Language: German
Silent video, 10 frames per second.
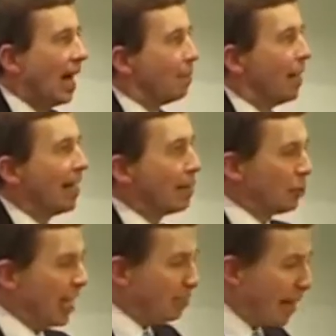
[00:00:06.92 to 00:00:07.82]
Meine Damen
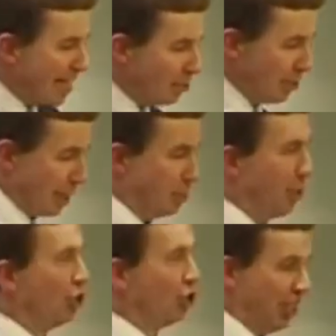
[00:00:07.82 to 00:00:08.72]
und Herren, manche unserer
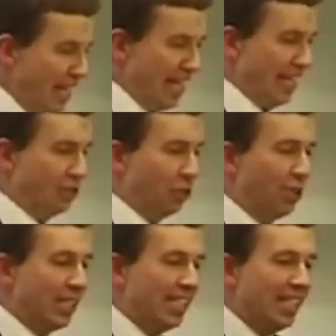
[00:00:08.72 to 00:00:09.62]
politischen Gegner
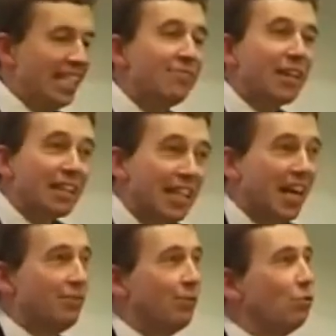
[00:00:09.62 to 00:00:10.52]
können es sich nicht
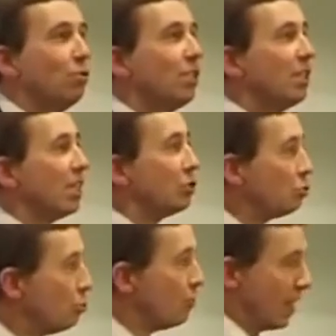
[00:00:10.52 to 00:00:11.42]
verkneifen, uns in der
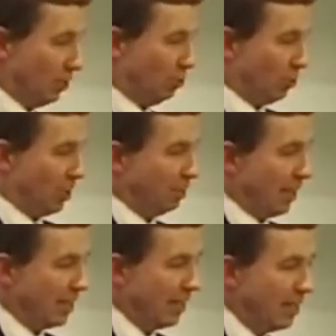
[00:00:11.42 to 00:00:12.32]

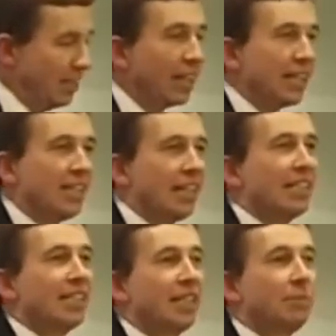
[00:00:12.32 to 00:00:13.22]
Zuwanderungsdebatte in die
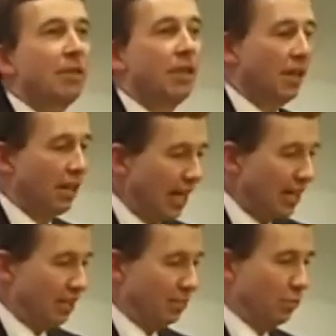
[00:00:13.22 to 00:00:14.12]
rechtsextreme
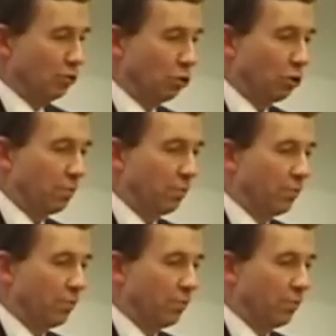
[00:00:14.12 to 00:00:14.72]
Ecke zu rücken.